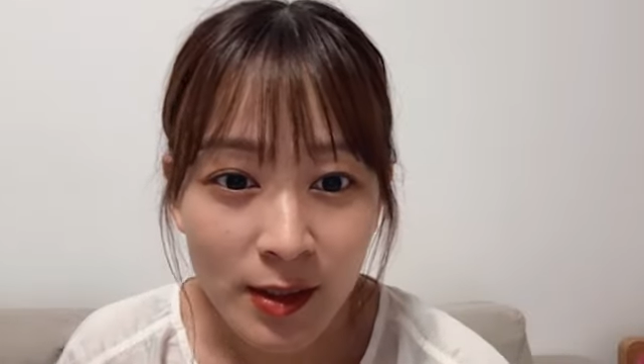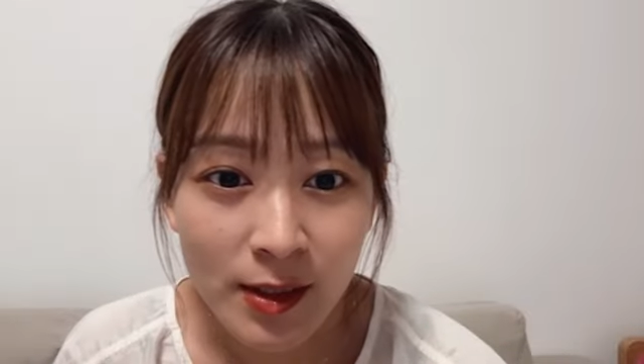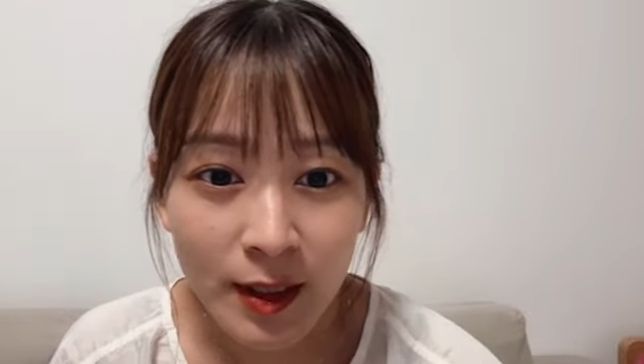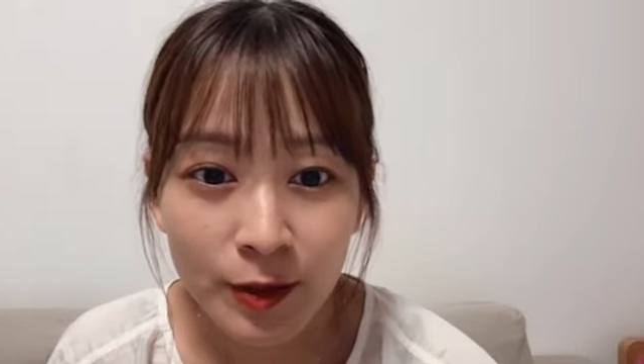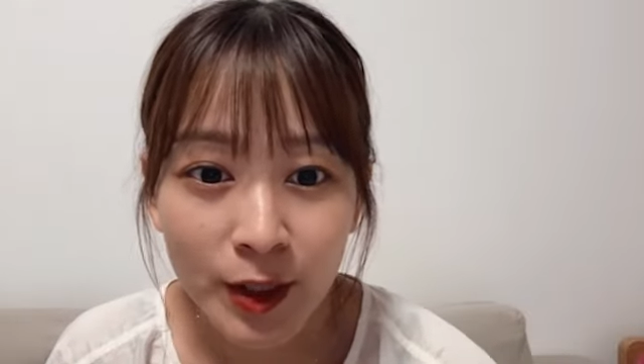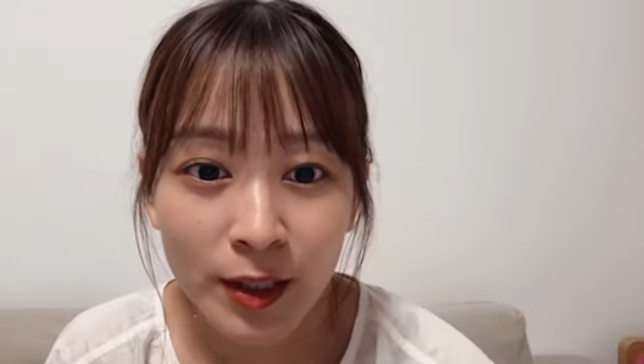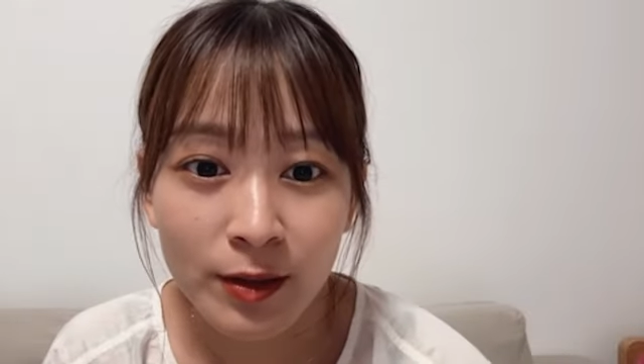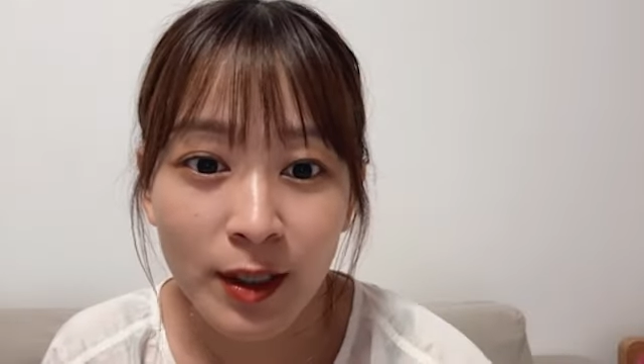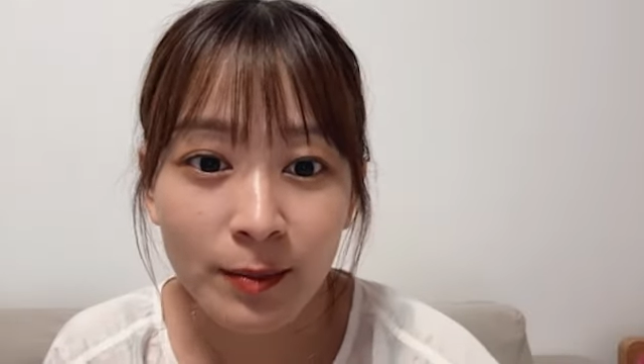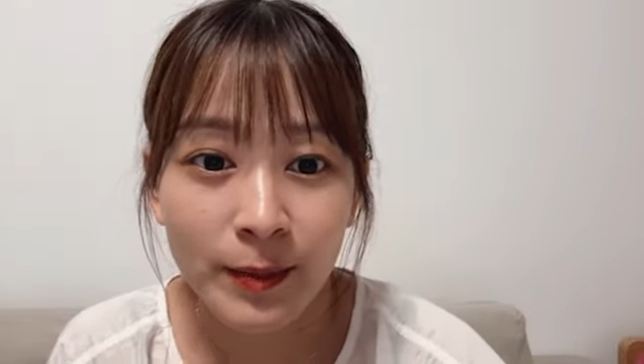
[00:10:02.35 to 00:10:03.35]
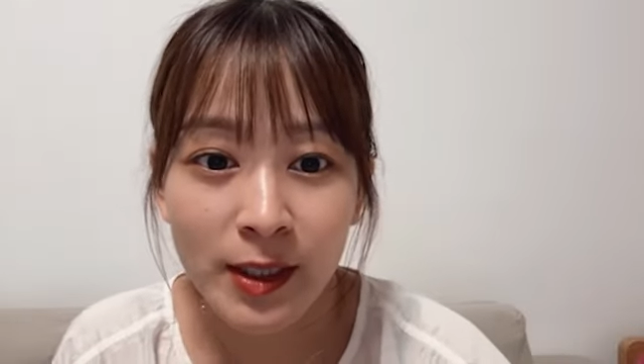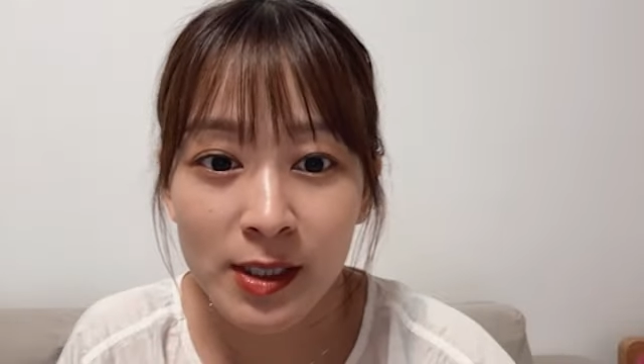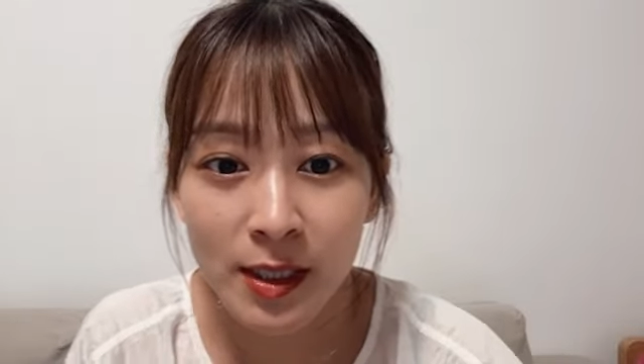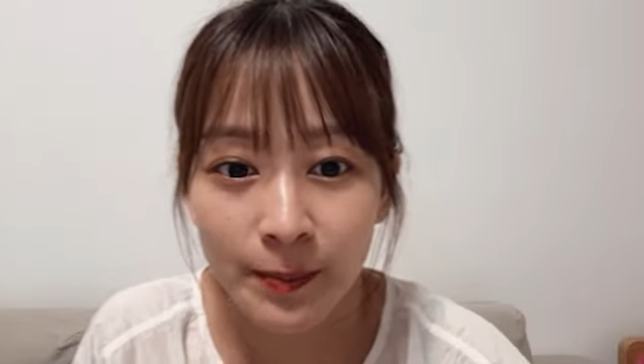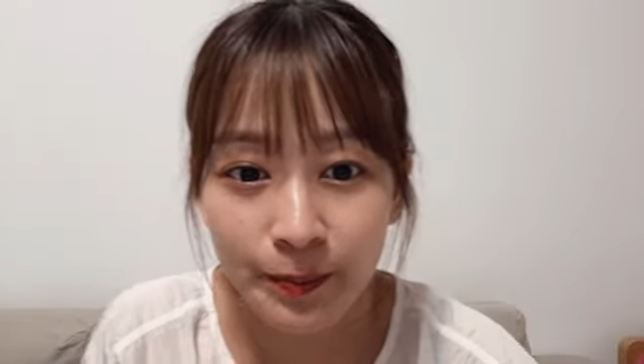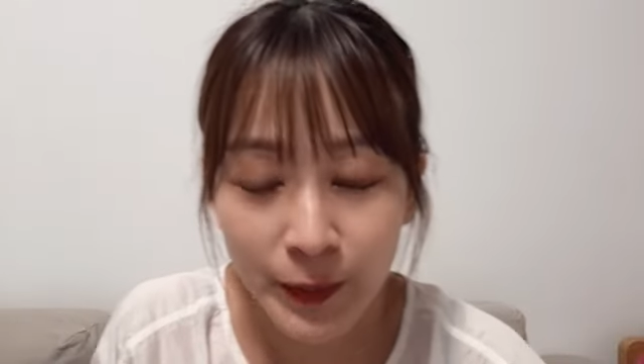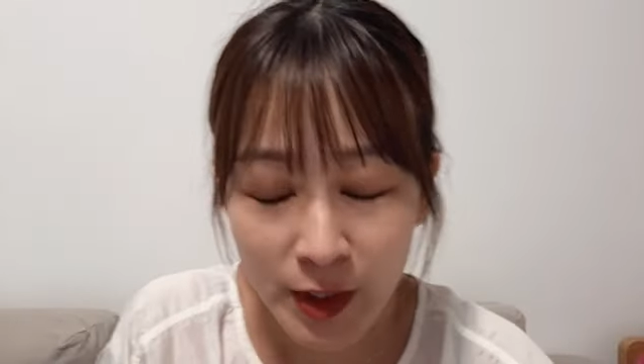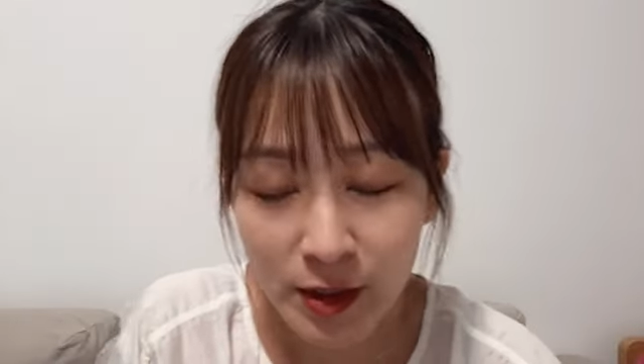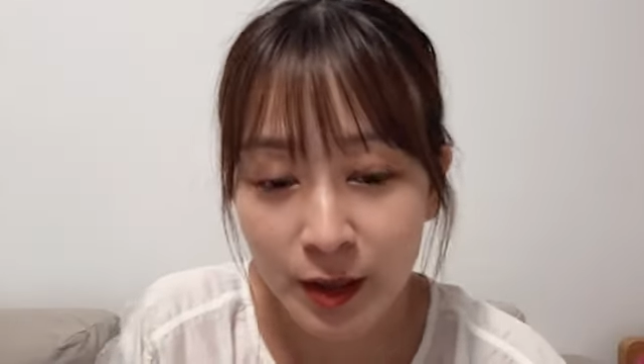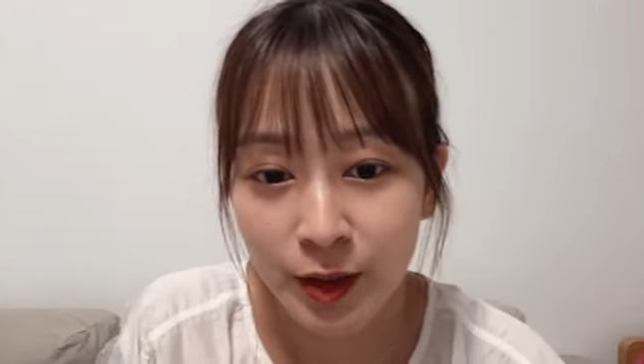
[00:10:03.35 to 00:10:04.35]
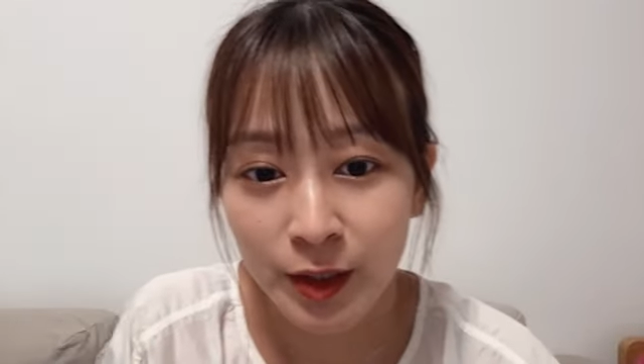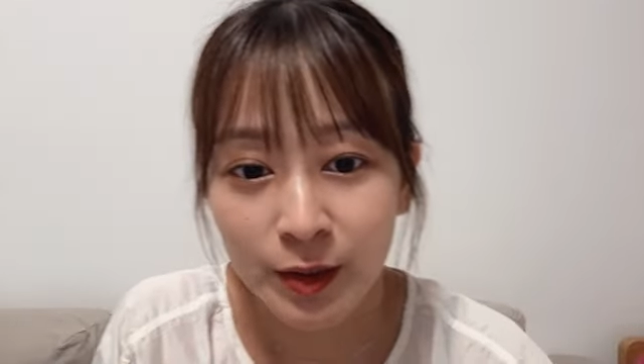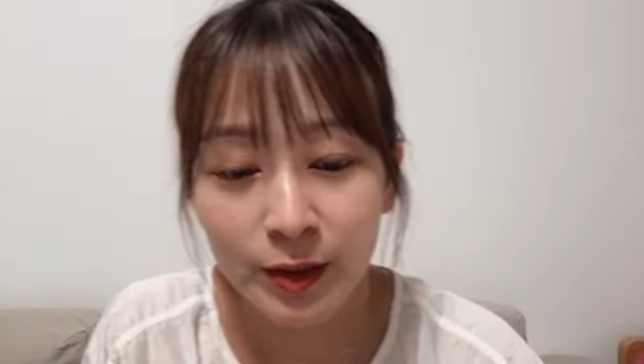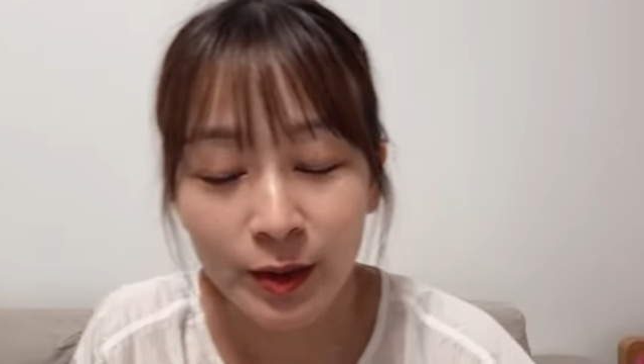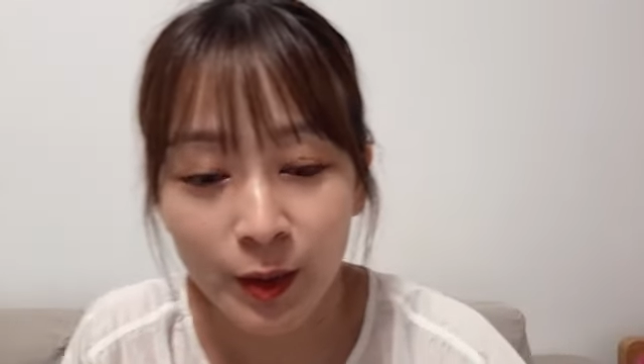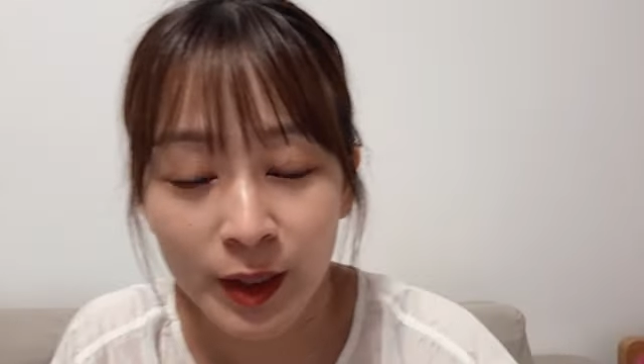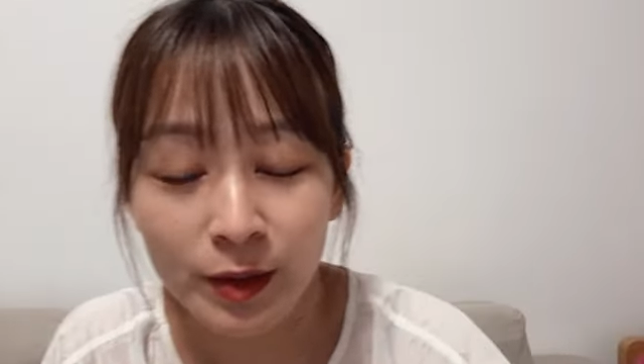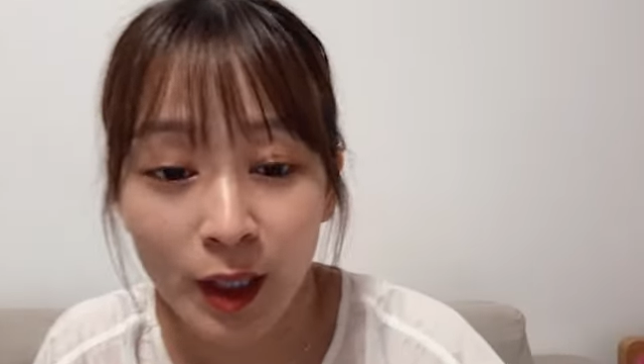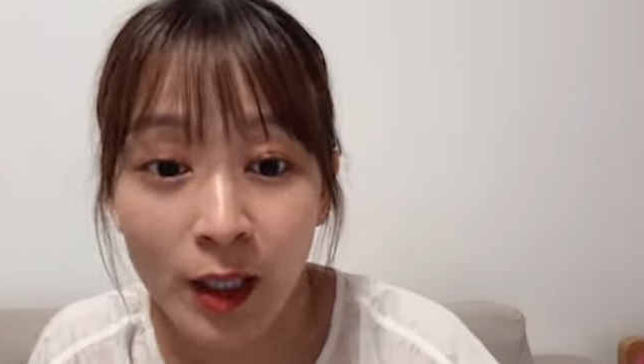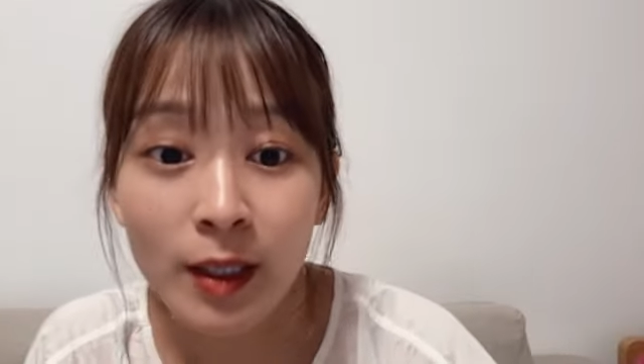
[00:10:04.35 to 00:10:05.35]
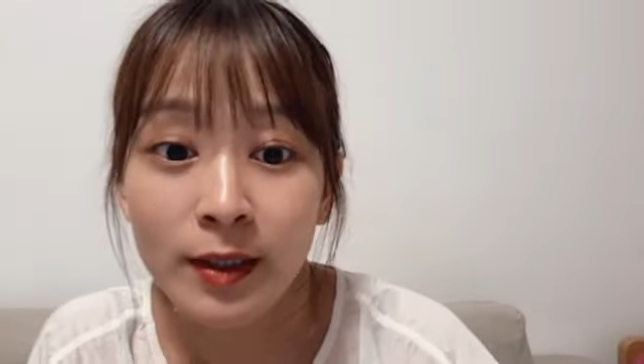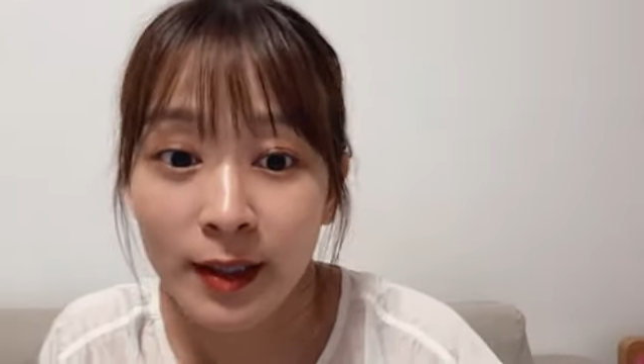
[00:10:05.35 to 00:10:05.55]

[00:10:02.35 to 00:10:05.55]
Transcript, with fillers: 20日の昼完売した20日の昼お昼あ